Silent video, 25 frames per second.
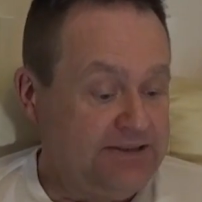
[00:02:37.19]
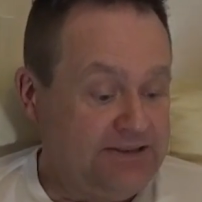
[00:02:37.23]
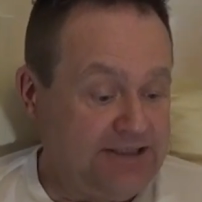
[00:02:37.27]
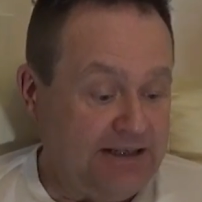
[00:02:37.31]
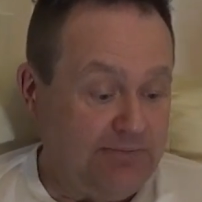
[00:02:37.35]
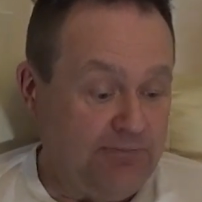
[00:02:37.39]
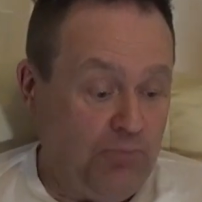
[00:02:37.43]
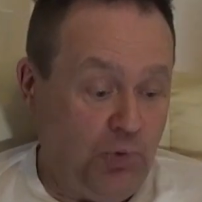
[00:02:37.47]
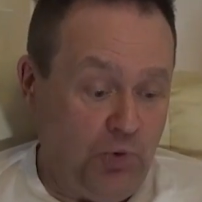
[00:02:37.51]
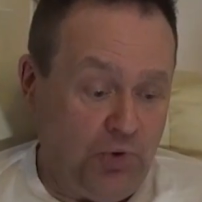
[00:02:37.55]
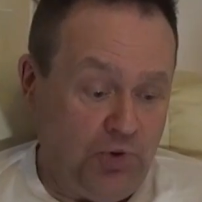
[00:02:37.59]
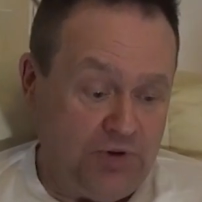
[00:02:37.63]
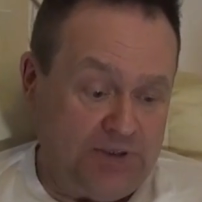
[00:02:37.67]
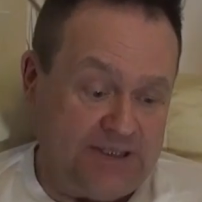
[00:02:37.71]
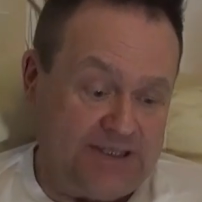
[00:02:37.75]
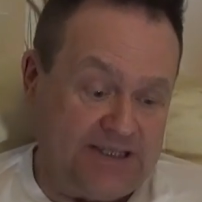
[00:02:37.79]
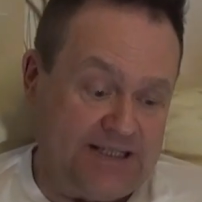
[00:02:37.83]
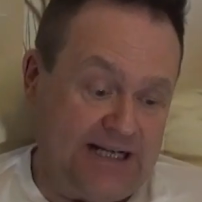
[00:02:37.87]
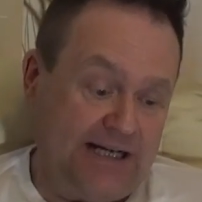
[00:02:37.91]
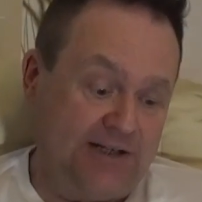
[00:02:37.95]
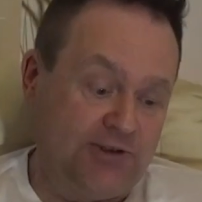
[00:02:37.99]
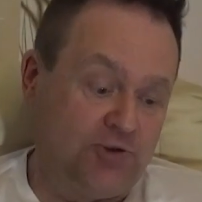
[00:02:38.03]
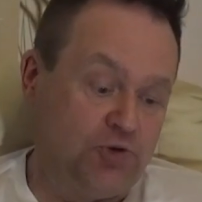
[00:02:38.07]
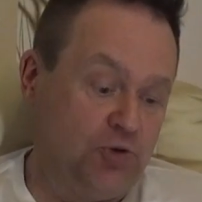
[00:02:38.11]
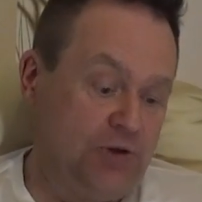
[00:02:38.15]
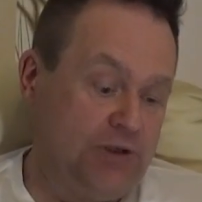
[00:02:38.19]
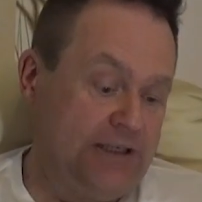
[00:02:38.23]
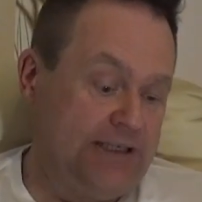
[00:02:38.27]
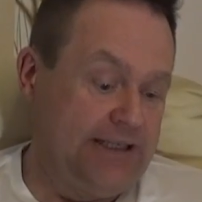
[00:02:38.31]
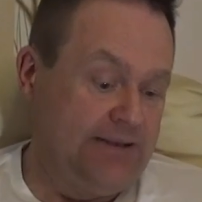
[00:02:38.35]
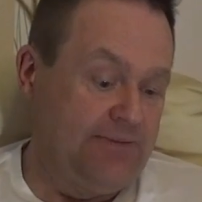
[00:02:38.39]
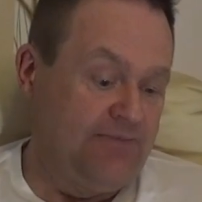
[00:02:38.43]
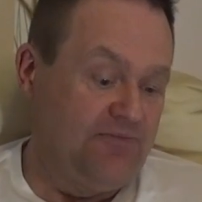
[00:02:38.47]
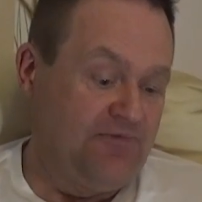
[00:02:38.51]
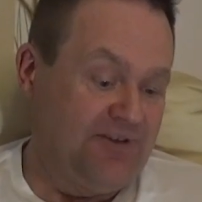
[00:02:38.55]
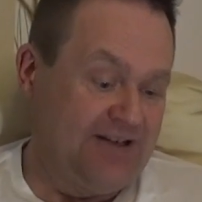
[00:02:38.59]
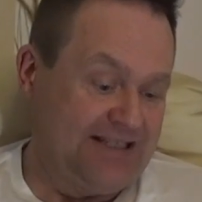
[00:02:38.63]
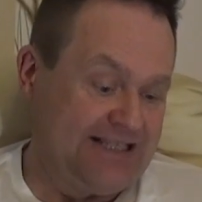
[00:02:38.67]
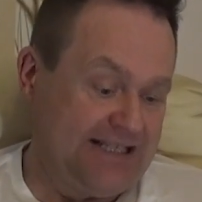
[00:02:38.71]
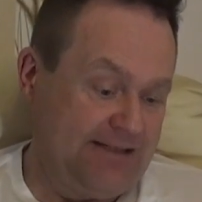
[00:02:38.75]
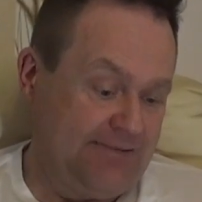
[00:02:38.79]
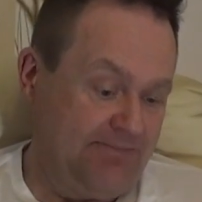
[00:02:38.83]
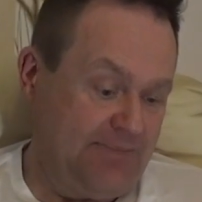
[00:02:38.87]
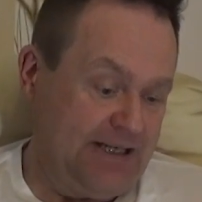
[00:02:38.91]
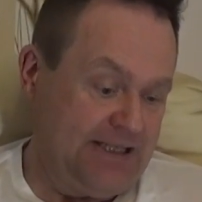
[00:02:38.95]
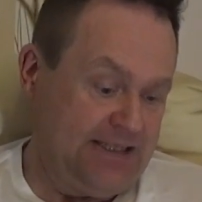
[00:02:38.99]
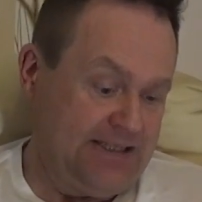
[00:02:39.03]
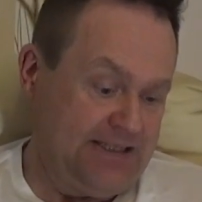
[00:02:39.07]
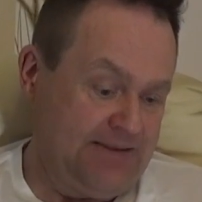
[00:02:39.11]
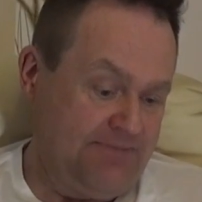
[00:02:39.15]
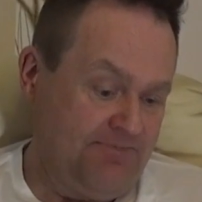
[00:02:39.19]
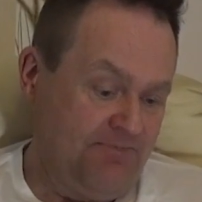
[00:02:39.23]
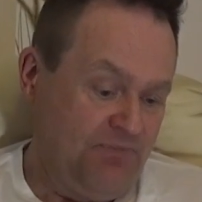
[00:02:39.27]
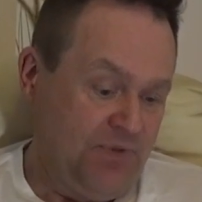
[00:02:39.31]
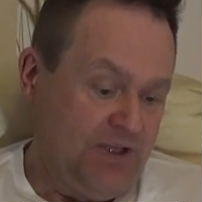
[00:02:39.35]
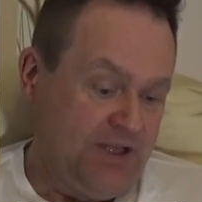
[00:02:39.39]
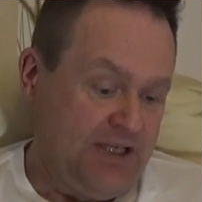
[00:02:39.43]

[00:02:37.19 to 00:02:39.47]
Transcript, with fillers: Der Mond ist aktuell im Wassermann.